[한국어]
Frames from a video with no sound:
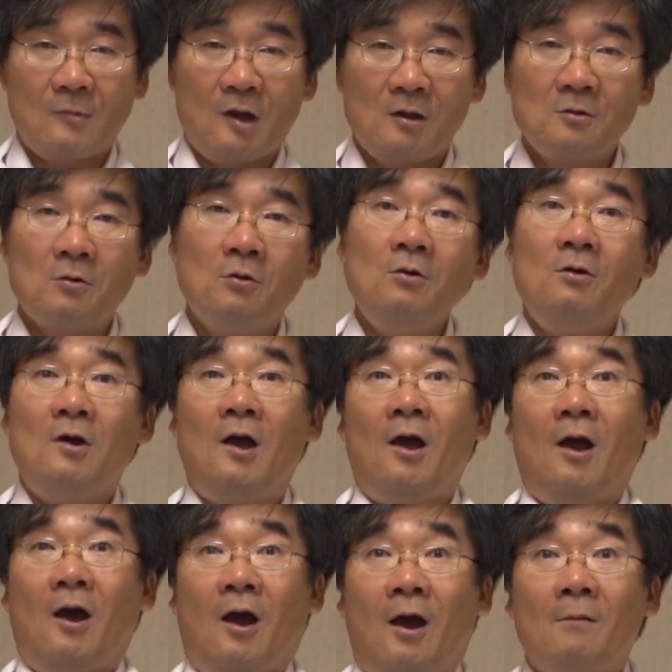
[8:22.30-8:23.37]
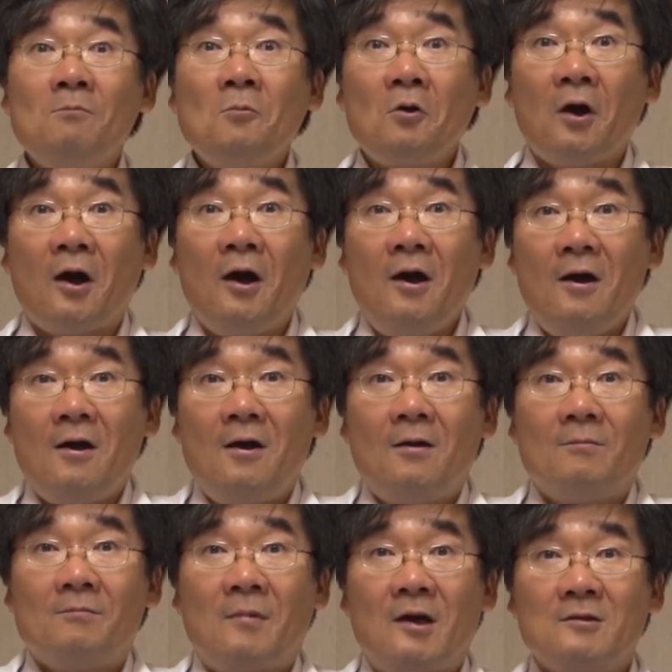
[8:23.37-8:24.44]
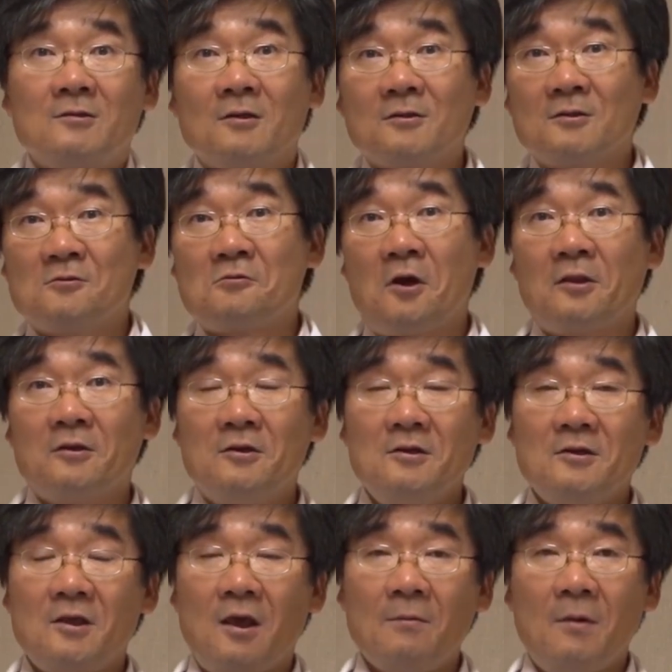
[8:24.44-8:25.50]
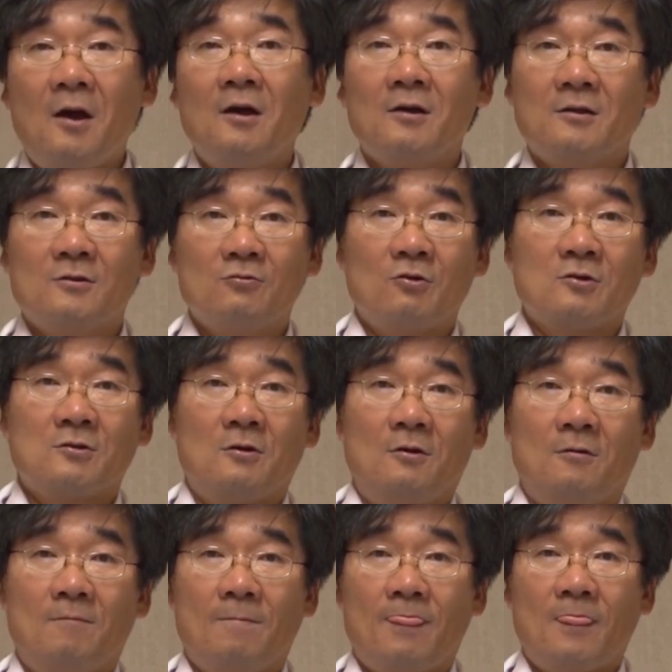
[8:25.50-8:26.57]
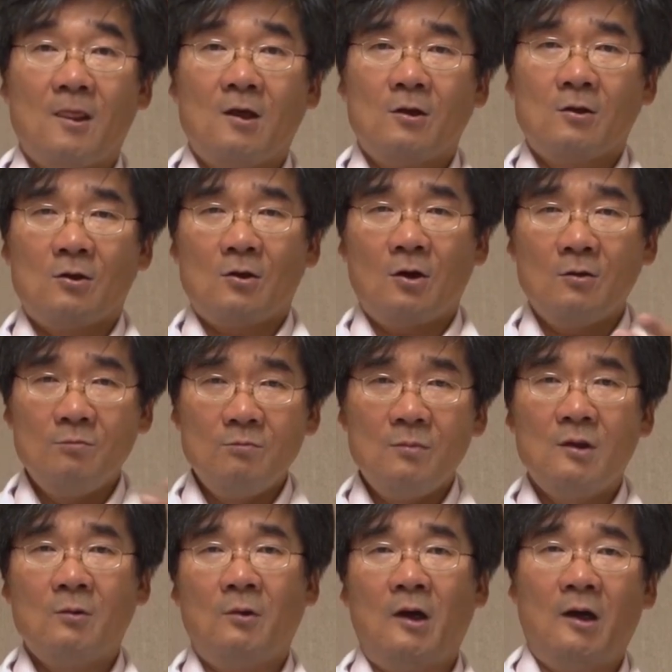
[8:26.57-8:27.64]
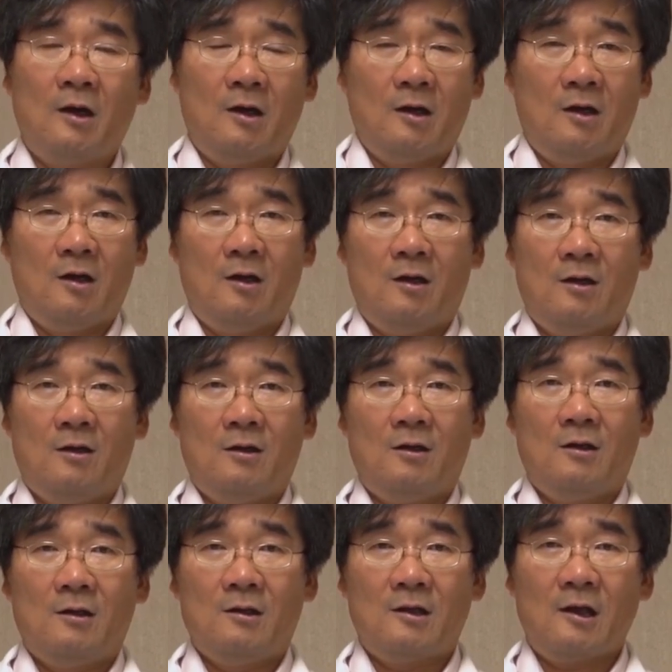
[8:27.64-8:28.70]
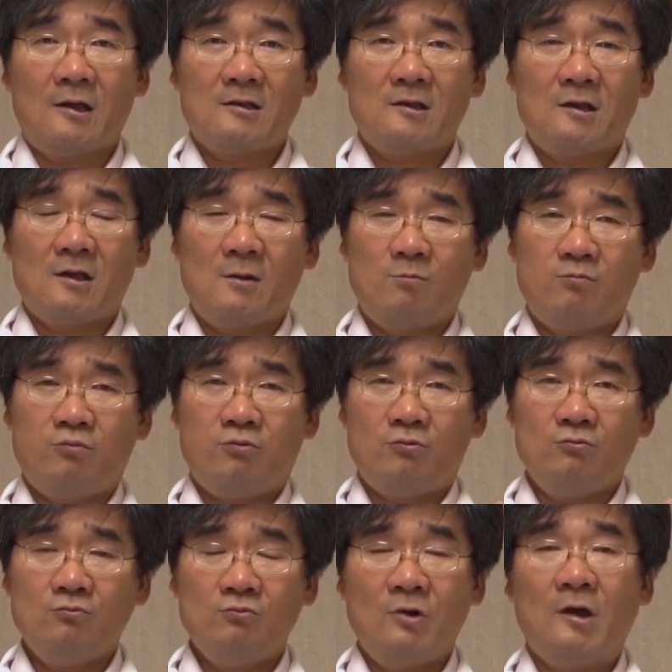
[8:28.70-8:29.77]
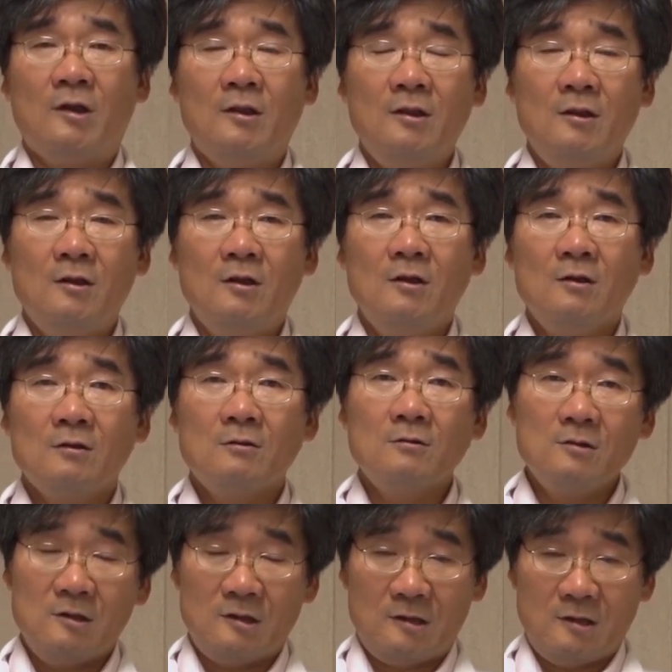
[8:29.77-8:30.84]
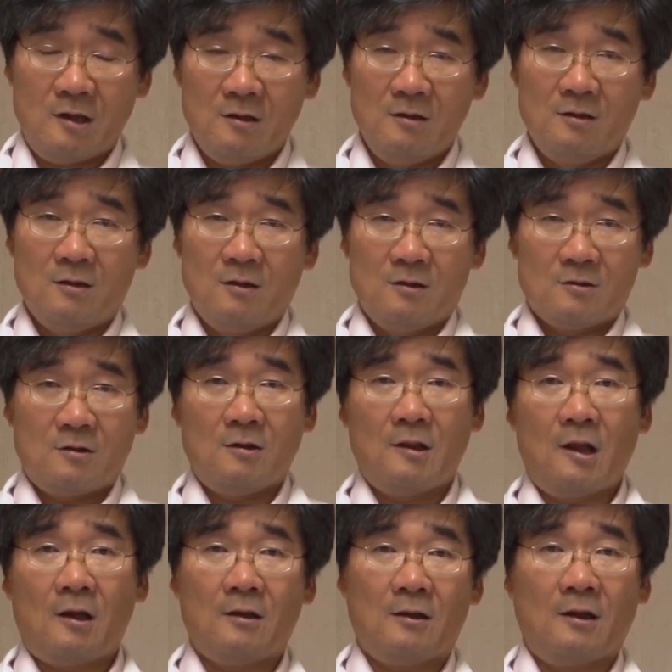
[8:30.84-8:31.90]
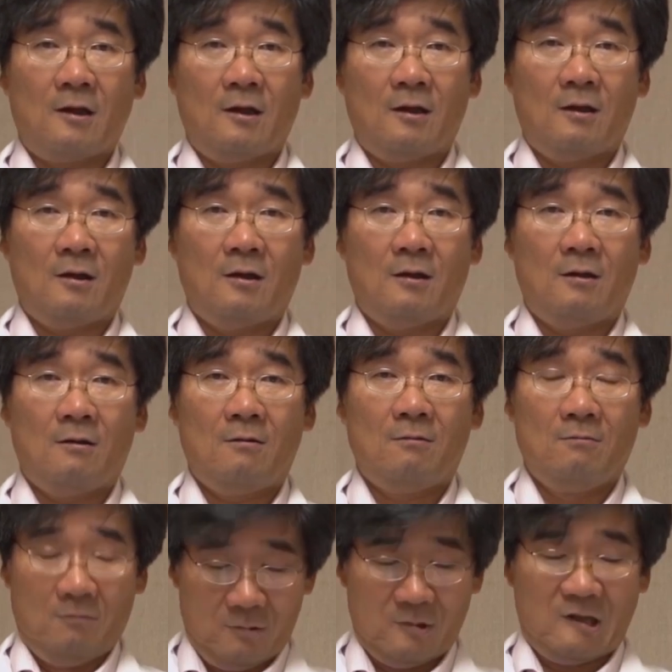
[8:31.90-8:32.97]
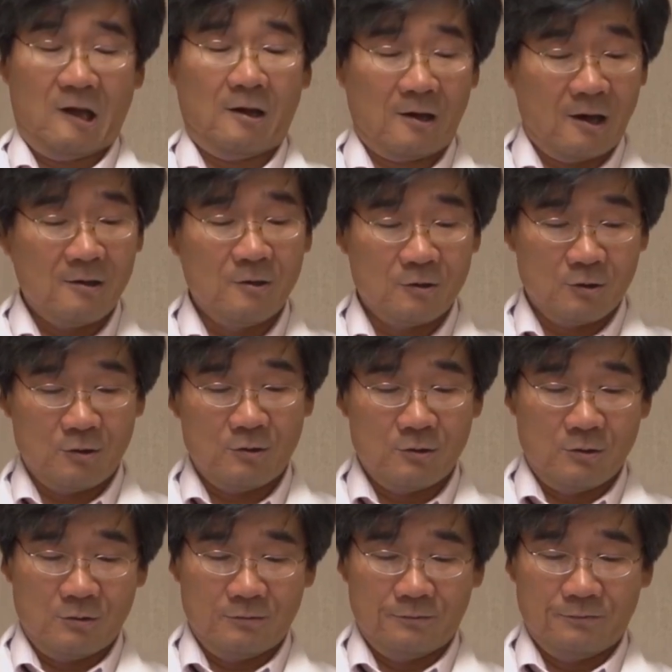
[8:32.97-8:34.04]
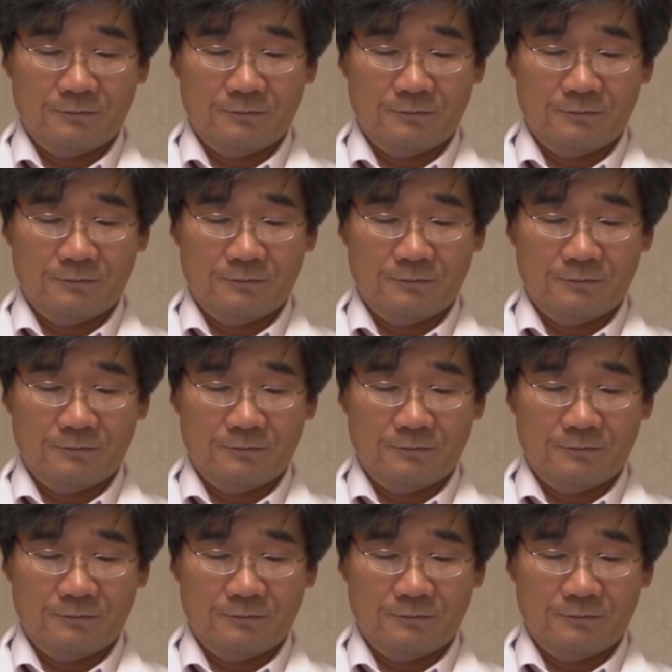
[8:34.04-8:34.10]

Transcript: 그리고 암과 만성 질환을 예방하기 위해서 현미와 야채가 풍부한 그런 식단을 선택한다. 예, 잘 알려져 있죠.